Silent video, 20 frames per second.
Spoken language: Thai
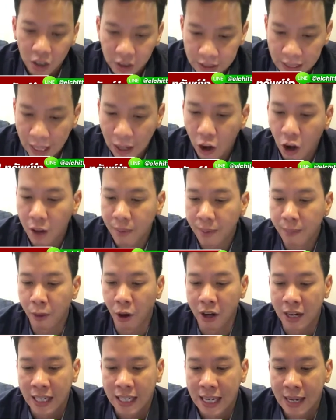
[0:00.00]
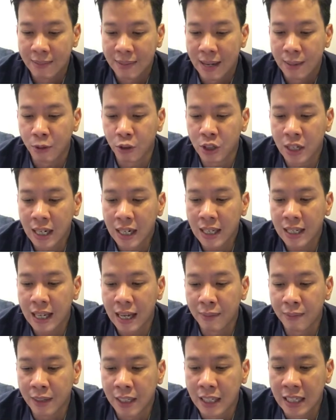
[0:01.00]
จะค่อยไปผ่อนในเกมนั้น เพราะฉะนั้นในเก
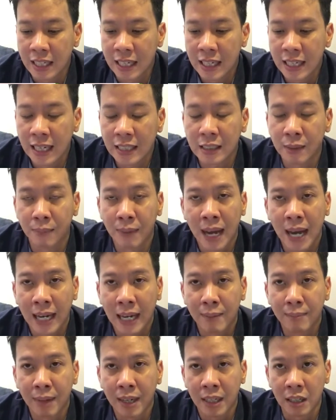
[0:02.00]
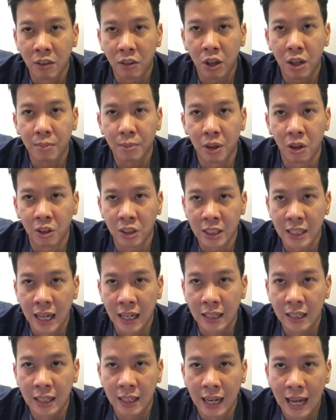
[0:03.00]
มคืนนี้นะสำคัญถ้ามาถึงรอบรองชนะ
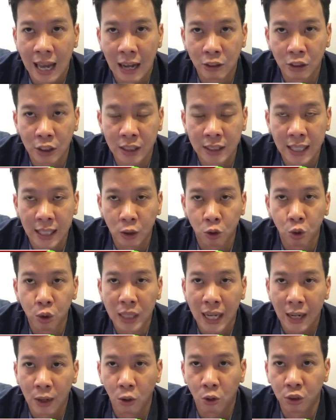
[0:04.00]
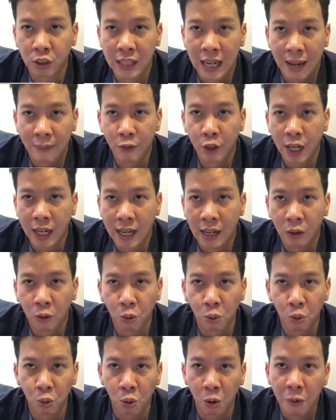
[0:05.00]
เลิศแล้ว จะจัดชุดใหญ่ลงสนามด้วยกันทั้ง
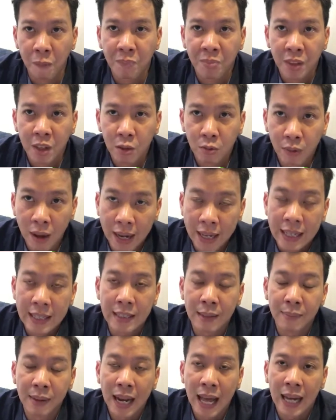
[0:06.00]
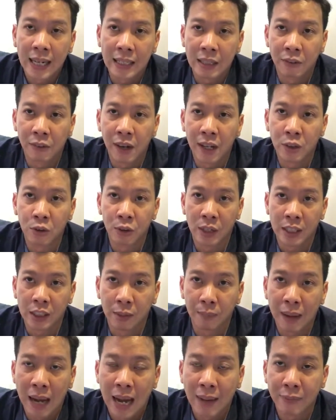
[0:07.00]
คู่ฝั่งอินเตอร์มิลานถือว่าอยู่ใน
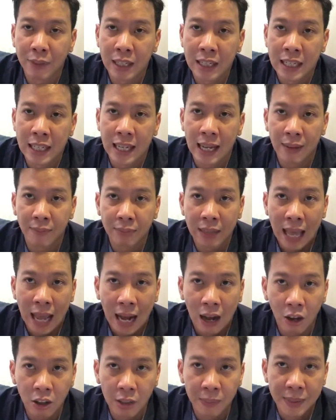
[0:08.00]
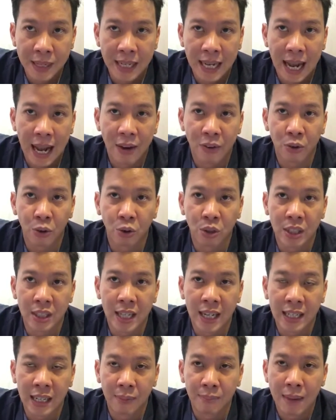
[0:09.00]
สภาพที่ดีครับ แต่ก็จะมีการโรเต
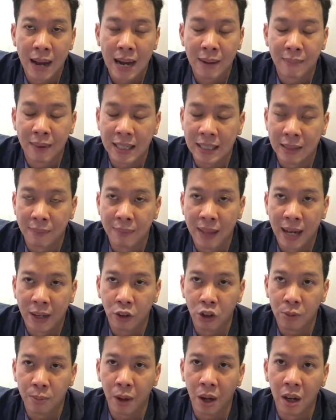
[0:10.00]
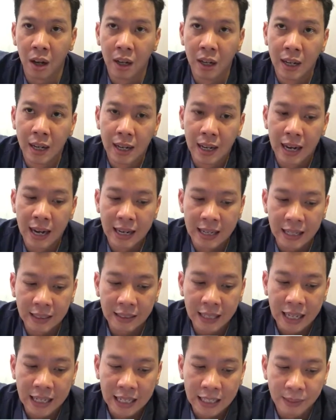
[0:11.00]
ชันกันบ้างบางตำแหน่ง โดยเฉพาะนัก
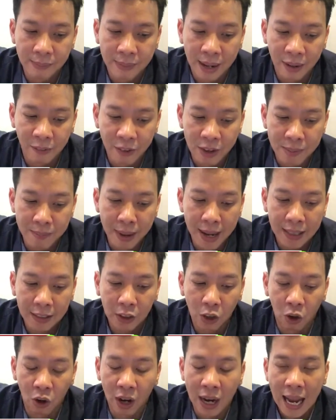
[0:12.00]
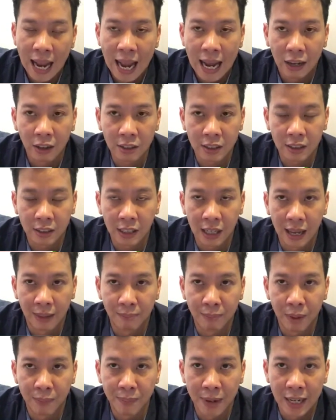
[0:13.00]
เตะในตำแหน่งวิงแบ็กสองข้างก็จะสลับ
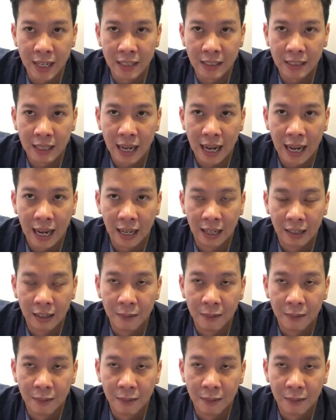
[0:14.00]
มาเป็นทาง